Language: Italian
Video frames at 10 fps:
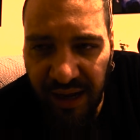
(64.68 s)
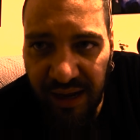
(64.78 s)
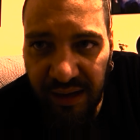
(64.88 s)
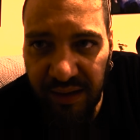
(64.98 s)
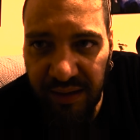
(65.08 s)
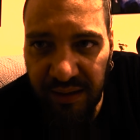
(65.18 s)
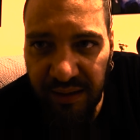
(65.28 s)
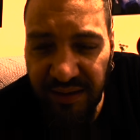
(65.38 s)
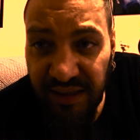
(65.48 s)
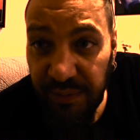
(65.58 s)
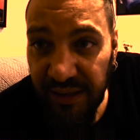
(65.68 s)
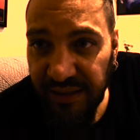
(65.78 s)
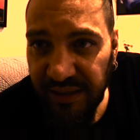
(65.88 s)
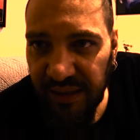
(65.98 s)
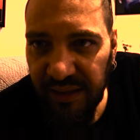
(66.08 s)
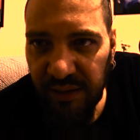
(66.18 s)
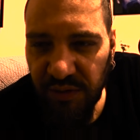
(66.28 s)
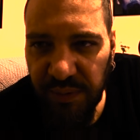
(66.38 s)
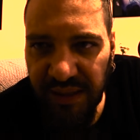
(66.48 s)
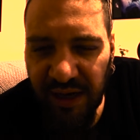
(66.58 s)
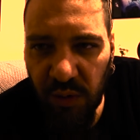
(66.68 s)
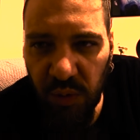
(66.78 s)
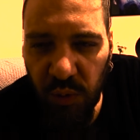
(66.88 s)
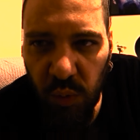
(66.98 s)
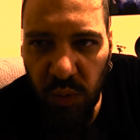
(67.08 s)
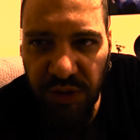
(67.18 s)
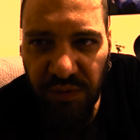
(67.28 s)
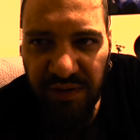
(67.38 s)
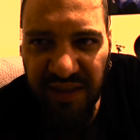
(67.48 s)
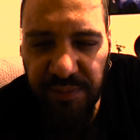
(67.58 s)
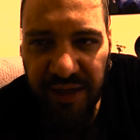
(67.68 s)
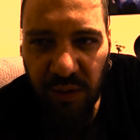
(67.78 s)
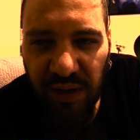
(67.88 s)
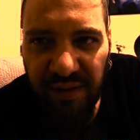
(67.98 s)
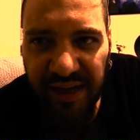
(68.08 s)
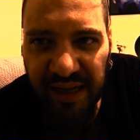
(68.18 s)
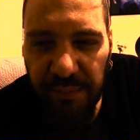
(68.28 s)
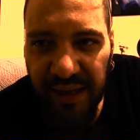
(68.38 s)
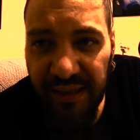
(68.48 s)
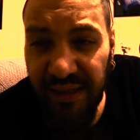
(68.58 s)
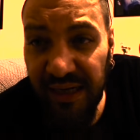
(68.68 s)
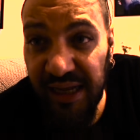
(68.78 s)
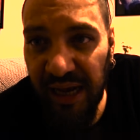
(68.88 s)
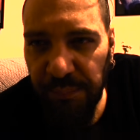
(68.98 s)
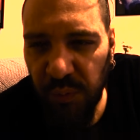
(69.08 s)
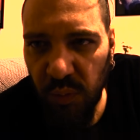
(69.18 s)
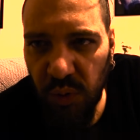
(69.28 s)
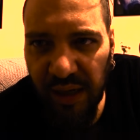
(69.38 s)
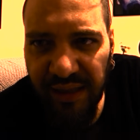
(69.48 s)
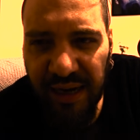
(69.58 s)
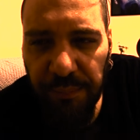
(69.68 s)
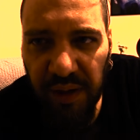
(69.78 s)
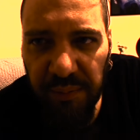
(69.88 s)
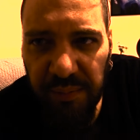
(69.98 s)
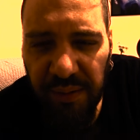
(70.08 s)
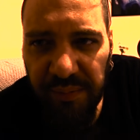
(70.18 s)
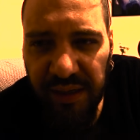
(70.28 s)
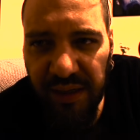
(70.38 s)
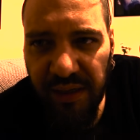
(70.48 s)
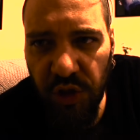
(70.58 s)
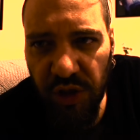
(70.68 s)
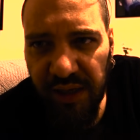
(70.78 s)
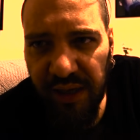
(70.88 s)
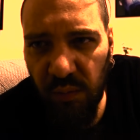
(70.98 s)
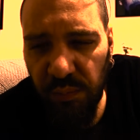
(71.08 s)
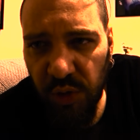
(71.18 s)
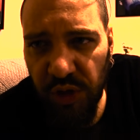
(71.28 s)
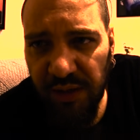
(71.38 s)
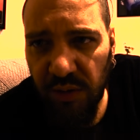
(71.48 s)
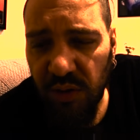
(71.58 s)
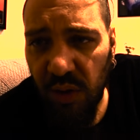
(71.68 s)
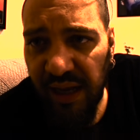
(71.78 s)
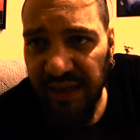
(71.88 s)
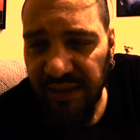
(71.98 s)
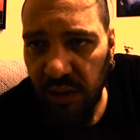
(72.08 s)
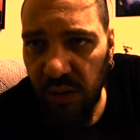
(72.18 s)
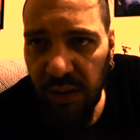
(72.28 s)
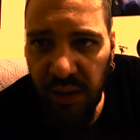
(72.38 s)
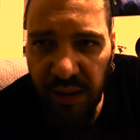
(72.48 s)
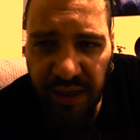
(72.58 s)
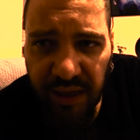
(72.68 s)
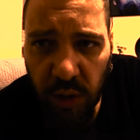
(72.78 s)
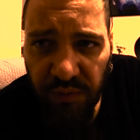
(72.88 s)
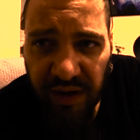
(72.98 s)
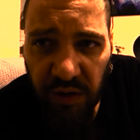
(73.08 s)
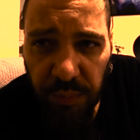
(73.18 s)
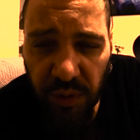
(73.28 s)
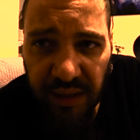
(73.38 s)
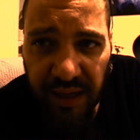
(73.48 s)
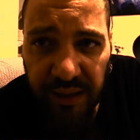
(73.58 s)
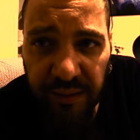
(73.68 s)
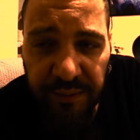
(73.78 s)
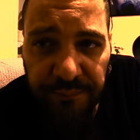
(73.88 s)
a eh, esibirsi nello spettacolo in cui lui si voleva esibire con la vecchia band e di lì appunto la trappola per i bambini gli dice che è un progetto scolastico e che dovranno portare